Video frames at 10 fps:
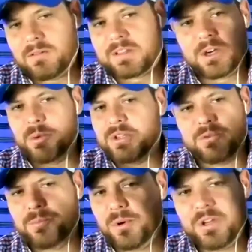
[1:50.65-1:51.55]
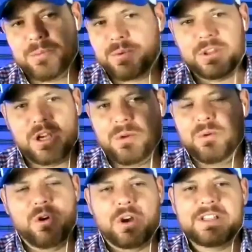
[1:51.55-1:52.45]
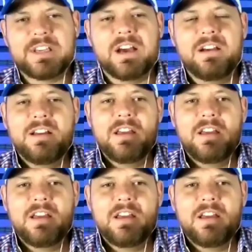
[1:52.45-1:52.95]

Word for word: así como dices, un polideportivo, un lo que sea,